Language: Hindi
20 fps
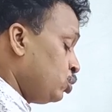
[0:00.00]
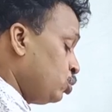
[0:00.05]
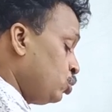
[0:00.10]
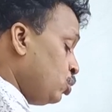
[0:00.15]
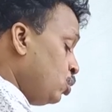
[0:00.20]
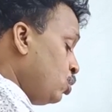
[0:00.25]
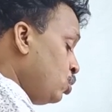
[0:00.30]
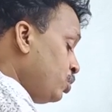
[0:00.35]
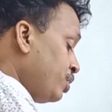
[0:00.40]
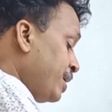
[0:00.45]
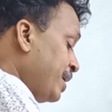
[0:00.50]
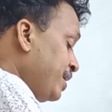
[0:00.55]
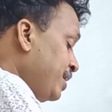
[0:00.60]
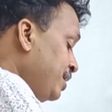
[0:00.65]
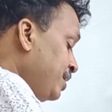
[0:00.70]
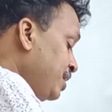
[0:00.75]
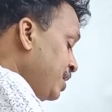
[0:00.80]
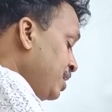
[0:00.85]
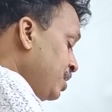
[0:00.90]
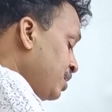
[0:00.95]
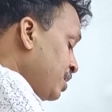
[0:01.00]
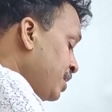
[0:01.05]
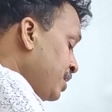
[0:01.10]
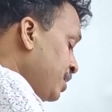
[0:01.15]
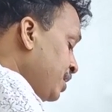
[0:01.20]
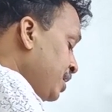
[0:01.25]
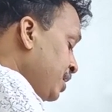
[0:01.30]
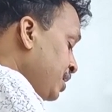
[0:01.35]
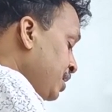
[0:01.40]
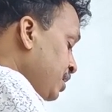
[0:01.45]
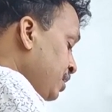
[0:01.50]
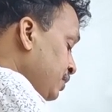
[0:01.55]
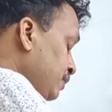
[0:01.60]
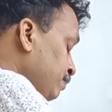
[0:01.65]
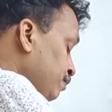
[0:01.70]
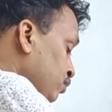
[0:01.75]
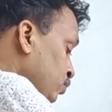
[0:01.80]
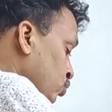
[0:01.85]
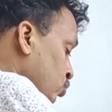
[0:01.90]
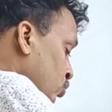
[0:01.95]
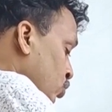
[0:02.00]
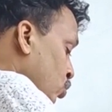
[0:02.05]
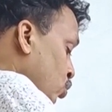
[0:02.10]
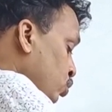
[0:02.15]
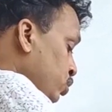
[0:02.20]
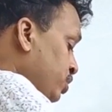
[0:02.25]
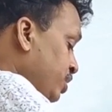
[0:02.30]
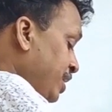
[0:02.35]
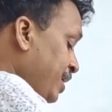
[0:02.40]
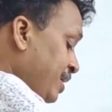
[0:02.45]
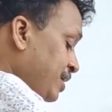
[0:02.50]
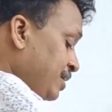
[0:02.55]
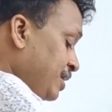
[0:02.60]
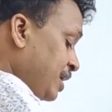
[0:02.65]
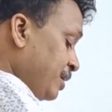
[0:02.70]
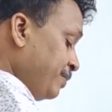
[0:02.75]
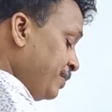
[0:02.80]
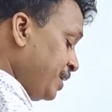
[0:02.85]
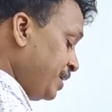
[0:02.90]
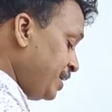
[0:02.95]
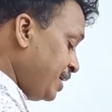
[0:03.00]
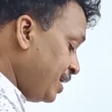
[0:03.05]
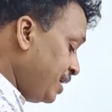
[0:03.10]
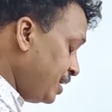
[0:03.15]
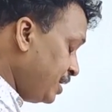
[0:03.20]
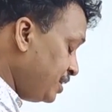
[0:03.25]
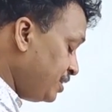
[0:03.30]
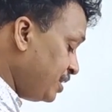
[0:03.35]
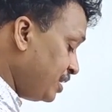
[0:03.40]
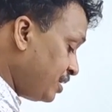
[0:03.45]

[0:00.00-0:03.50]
तो कहीं ना कहीं उसके अंदर में ये